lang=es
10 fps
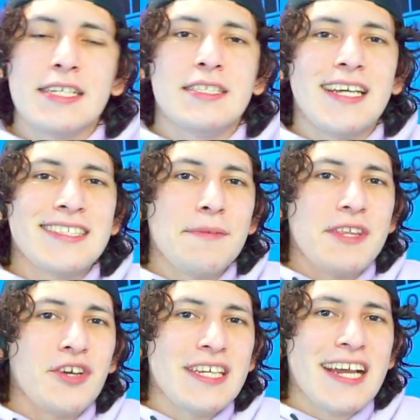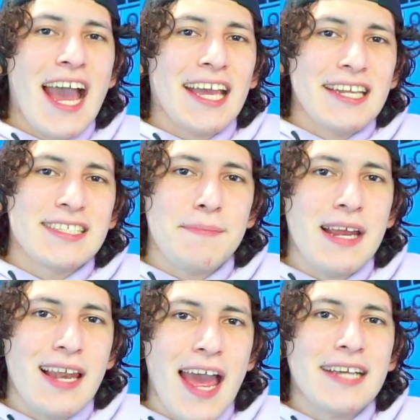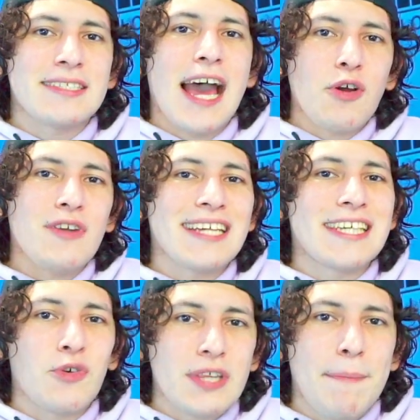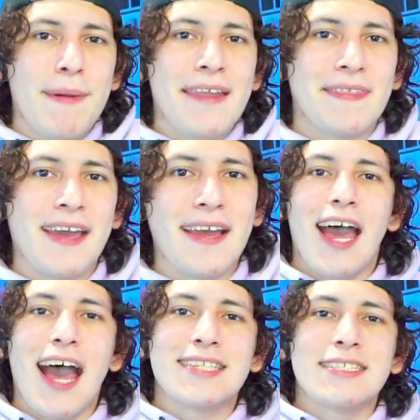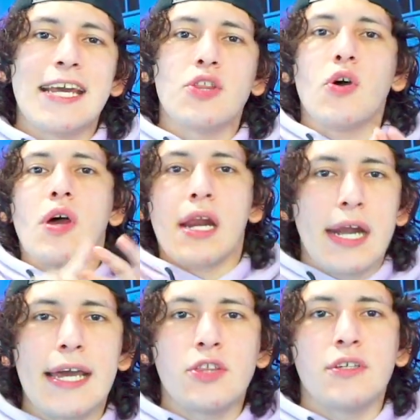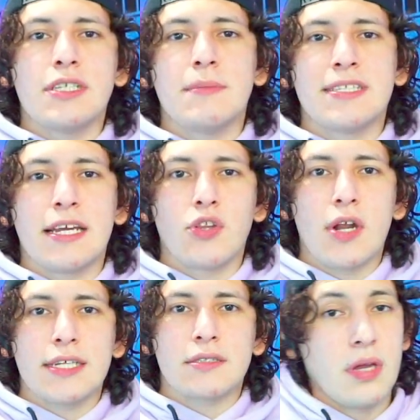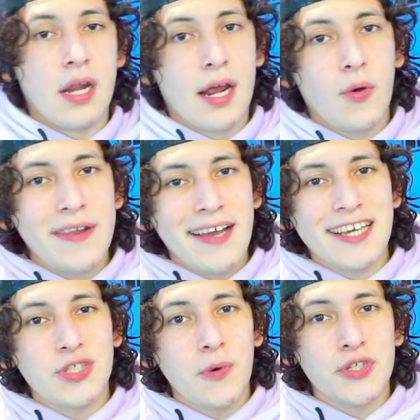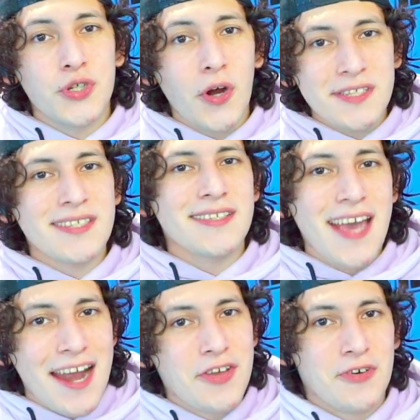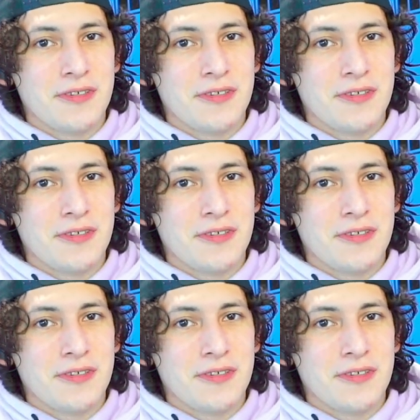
Si este video llega a 15.000 likes, hago una segunda parte haciendo retos de mis seguidores. Y recuerda que subo shorts diario.